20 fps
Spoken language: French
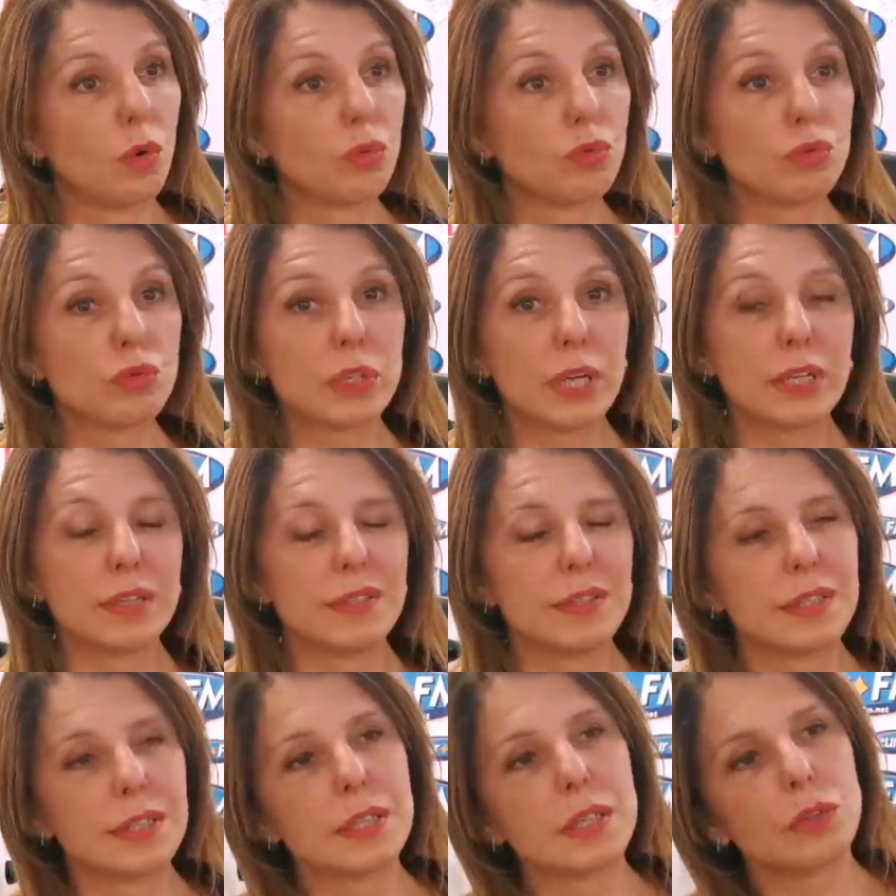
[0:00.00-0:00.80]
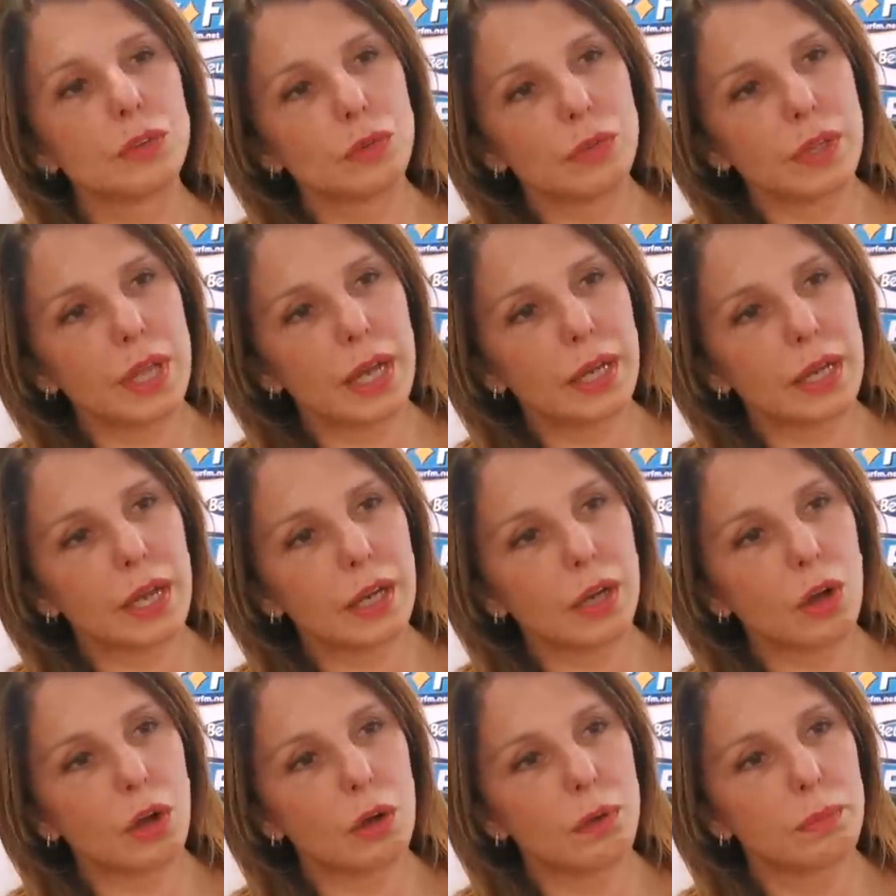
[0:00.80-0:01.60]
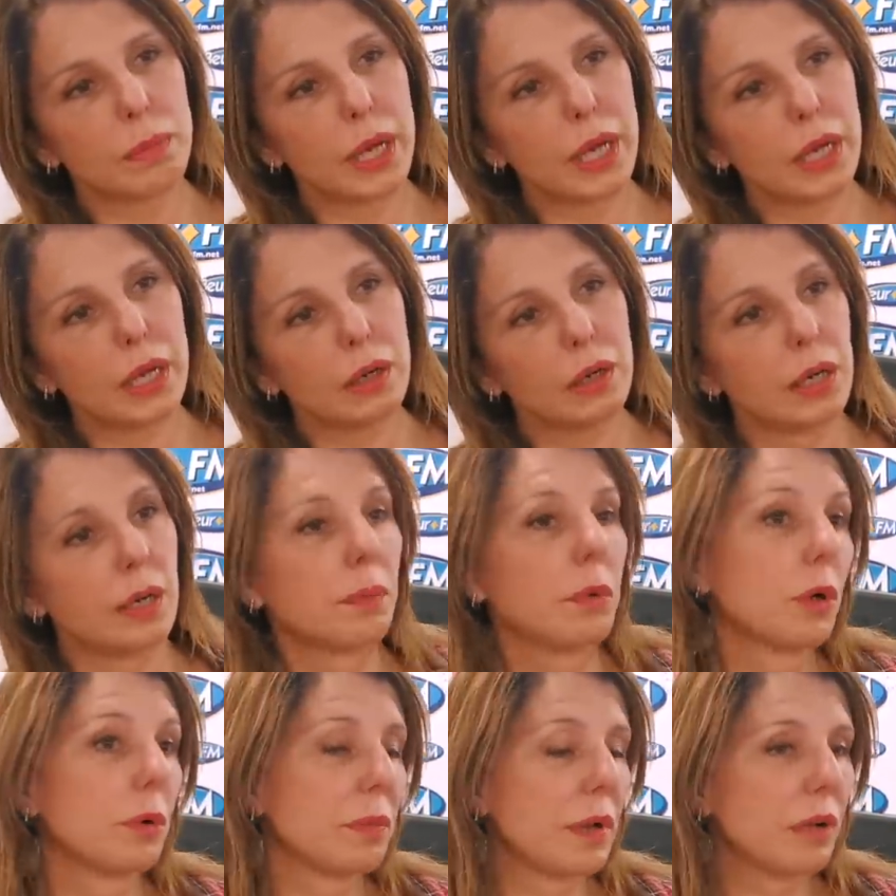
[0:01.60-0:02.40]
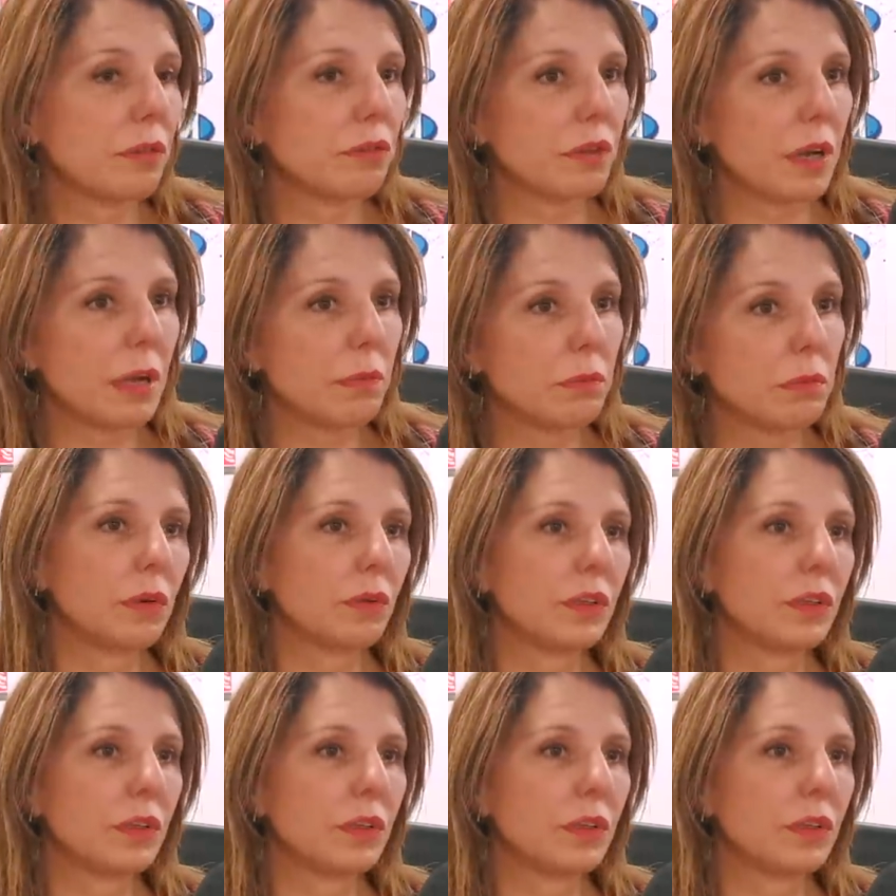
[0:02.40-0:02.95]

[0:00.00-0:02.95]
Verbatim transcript: On nous a dit c'est ton arrière-grand-mère, la première femme.